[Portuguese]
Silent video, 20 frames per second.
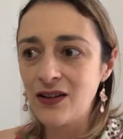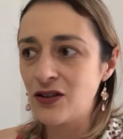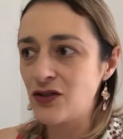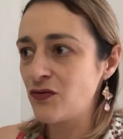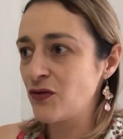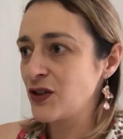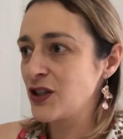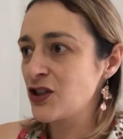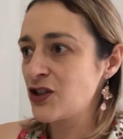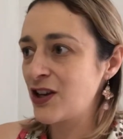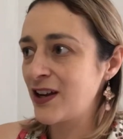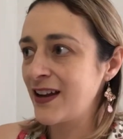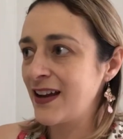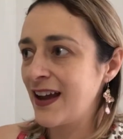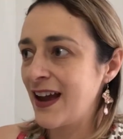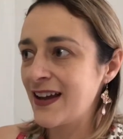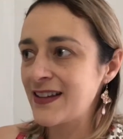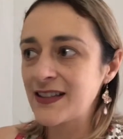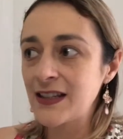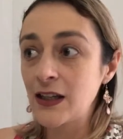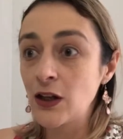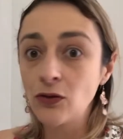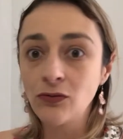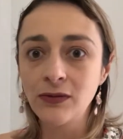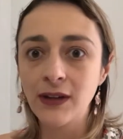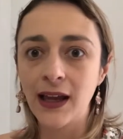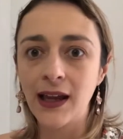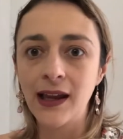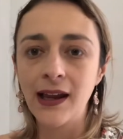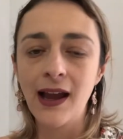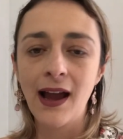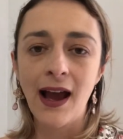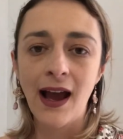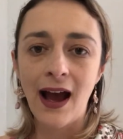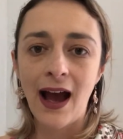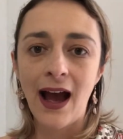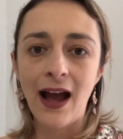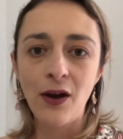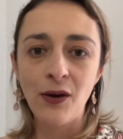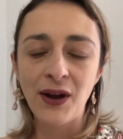Você chega em casa e não tem.
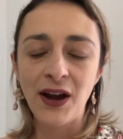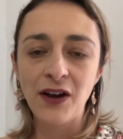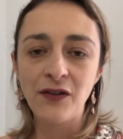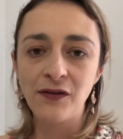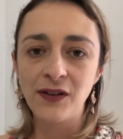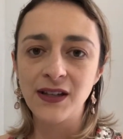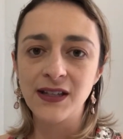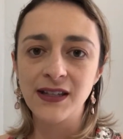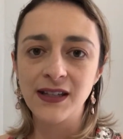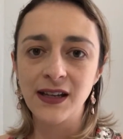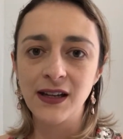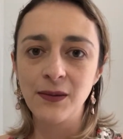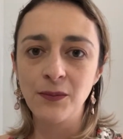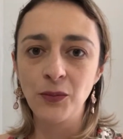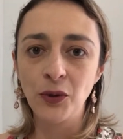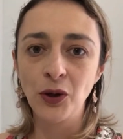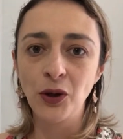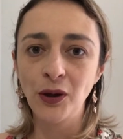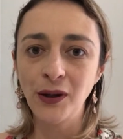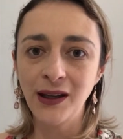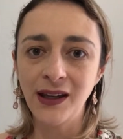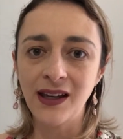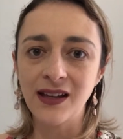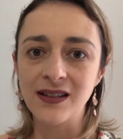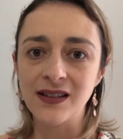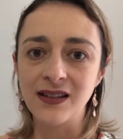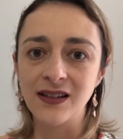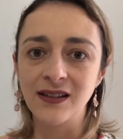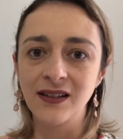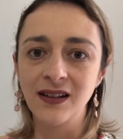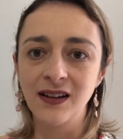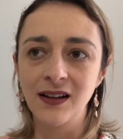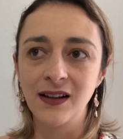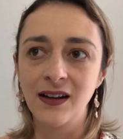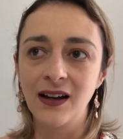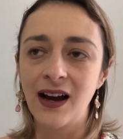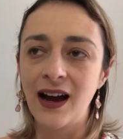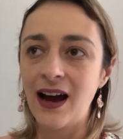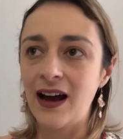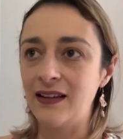Ah, eu quero fazer bolonhesa.
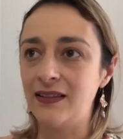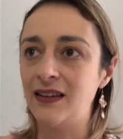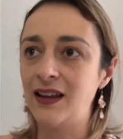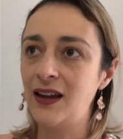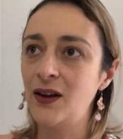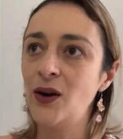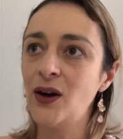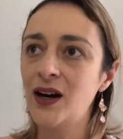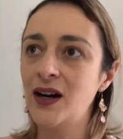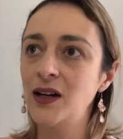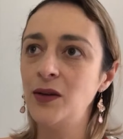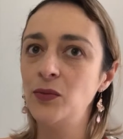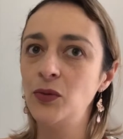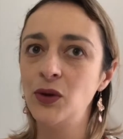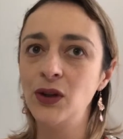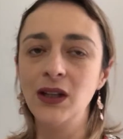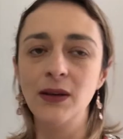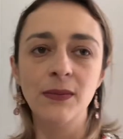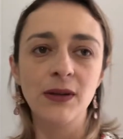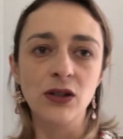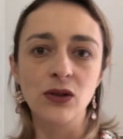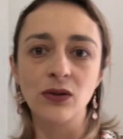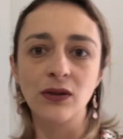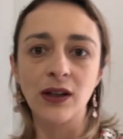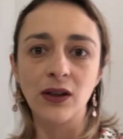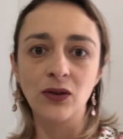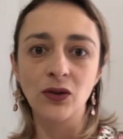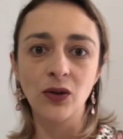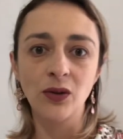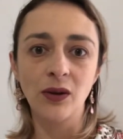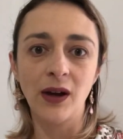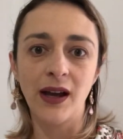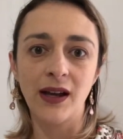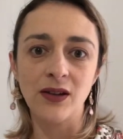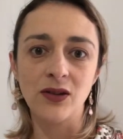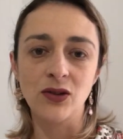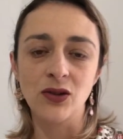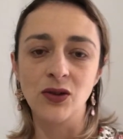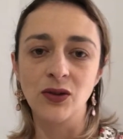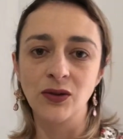Ah, tenho a carne moída, mas não tenho todo o
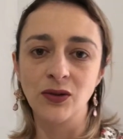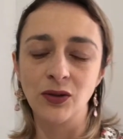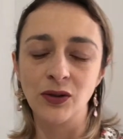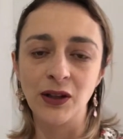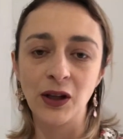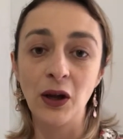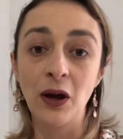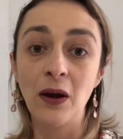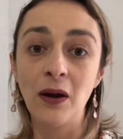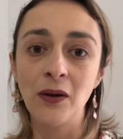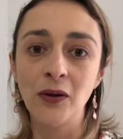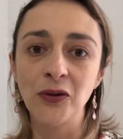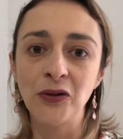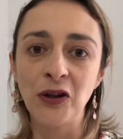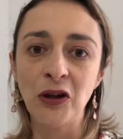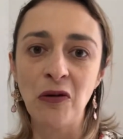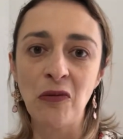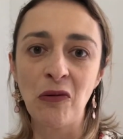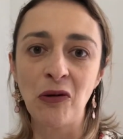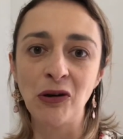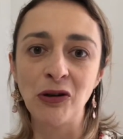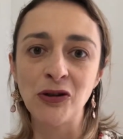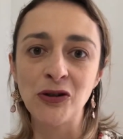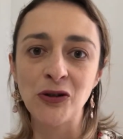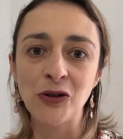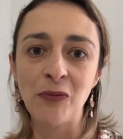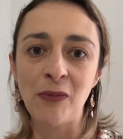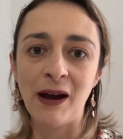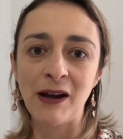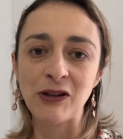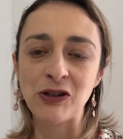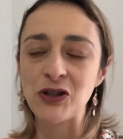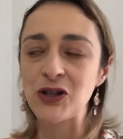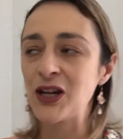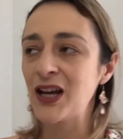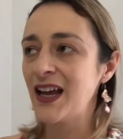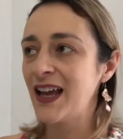resto. Não tenho, não tenho molho de tomate.